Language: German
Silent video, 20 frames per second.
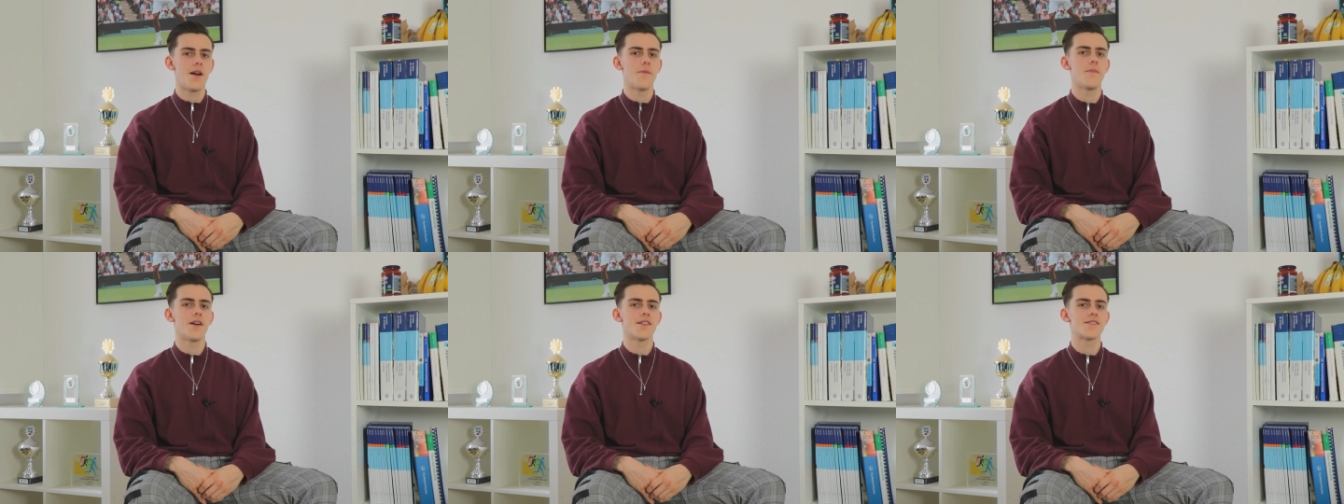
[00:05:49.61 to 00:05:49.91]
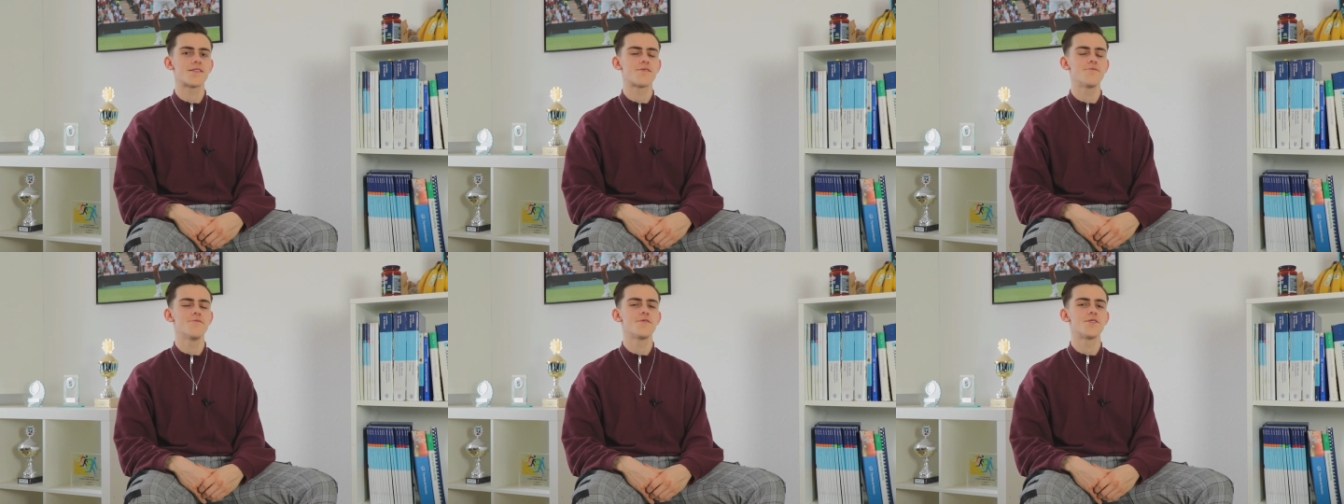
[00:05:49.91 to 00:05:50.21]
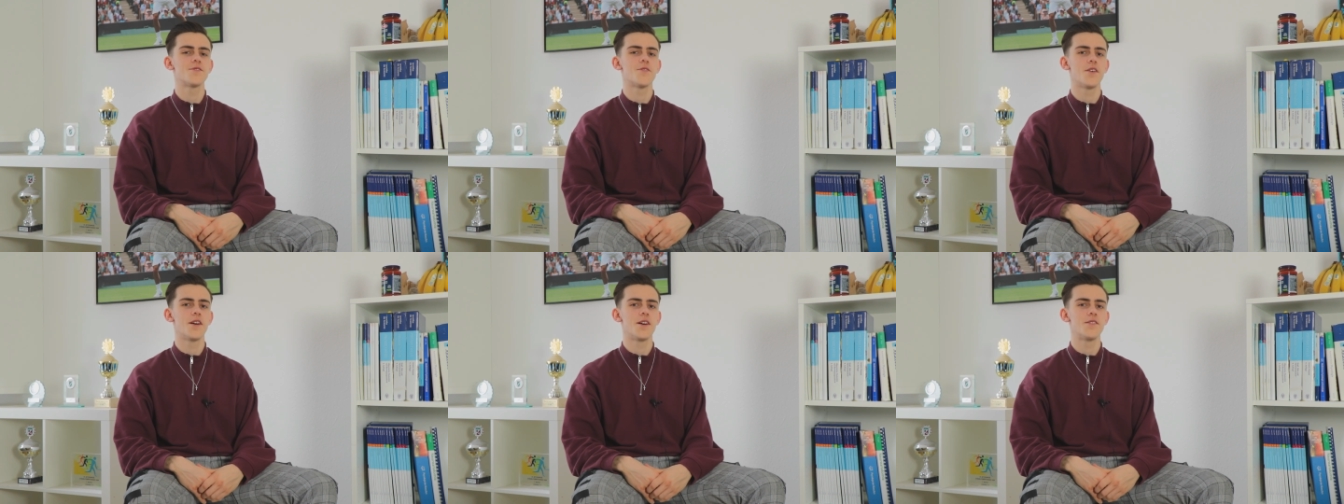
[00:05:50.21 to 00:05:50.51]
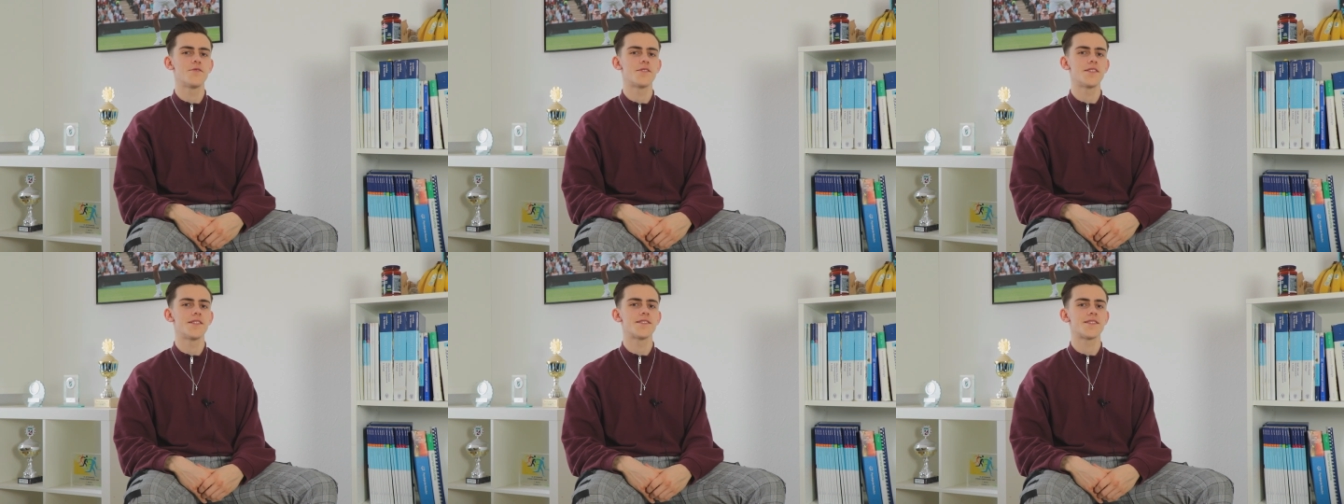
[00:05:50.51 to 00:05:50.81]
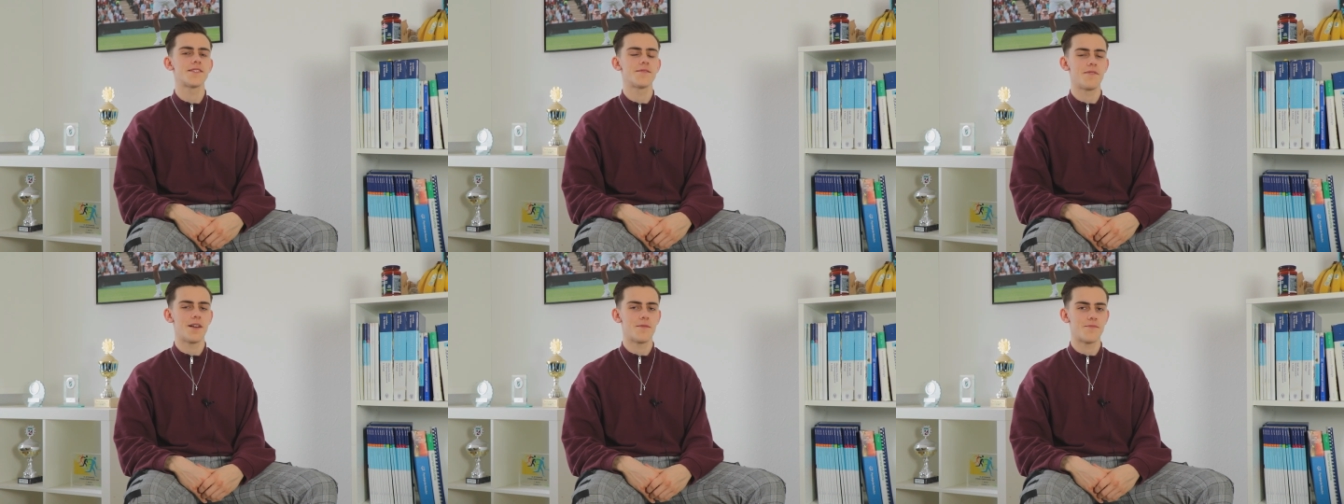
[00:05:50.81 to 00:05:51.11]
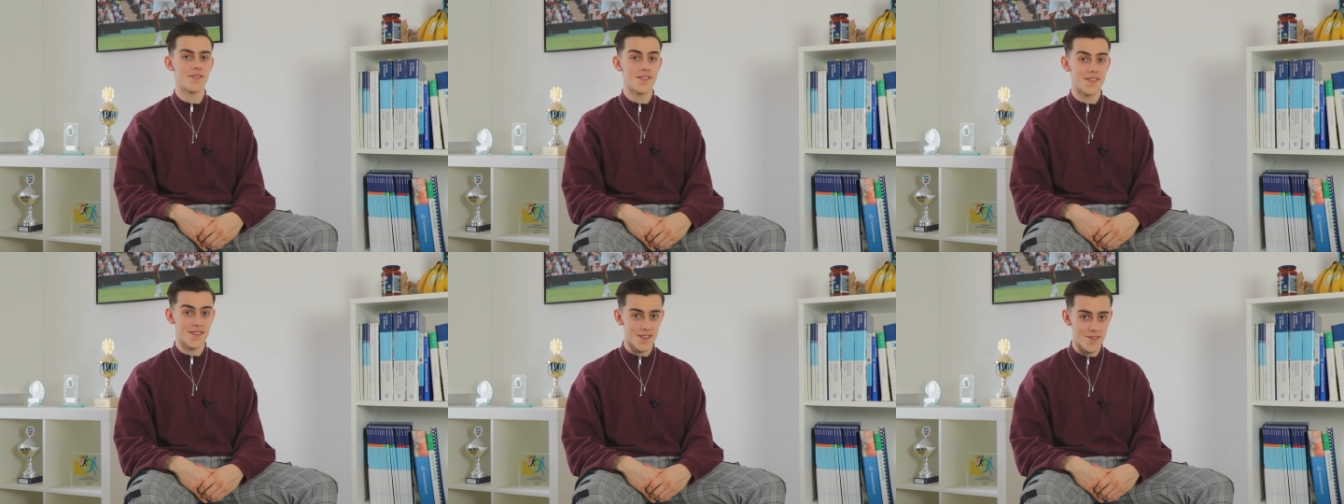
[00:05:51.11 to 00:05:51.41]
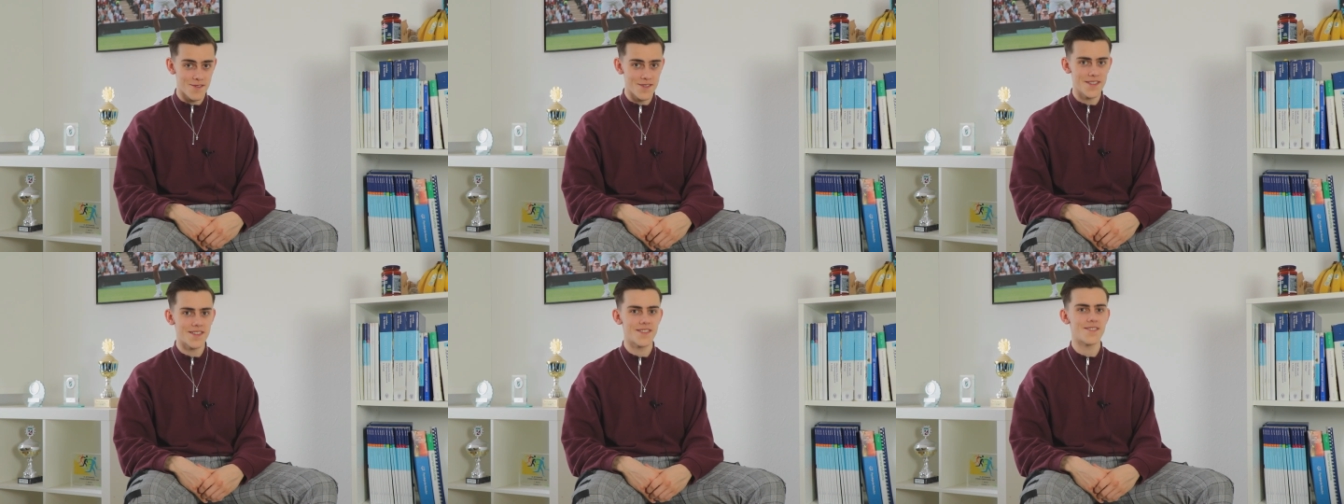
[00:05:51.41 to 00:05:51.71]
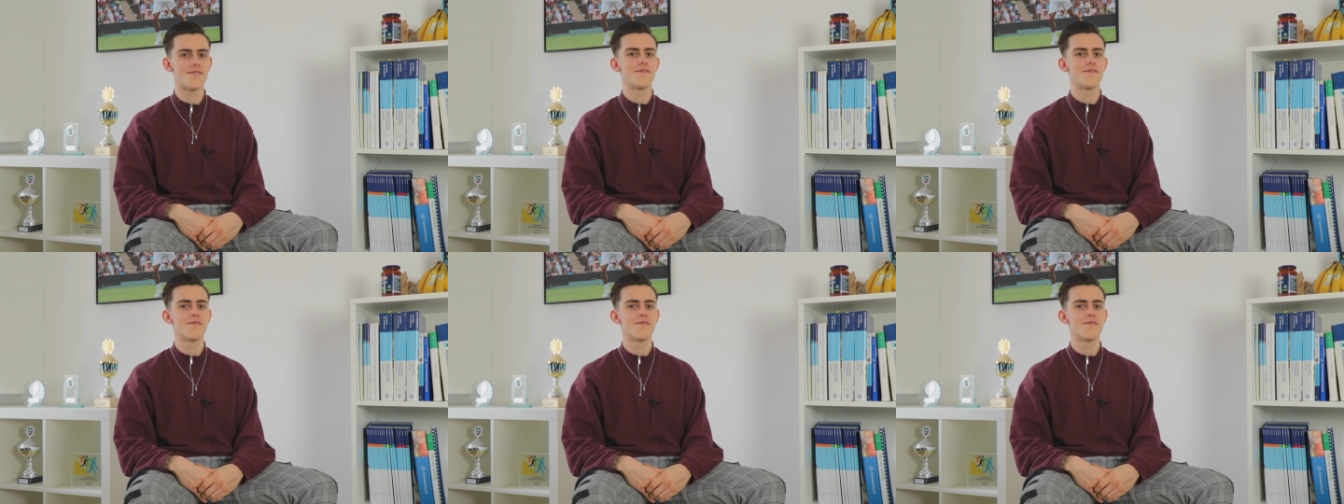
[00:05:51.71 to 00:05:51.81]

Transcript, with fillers: Macht's gut, euer Jonas, bleibt gesund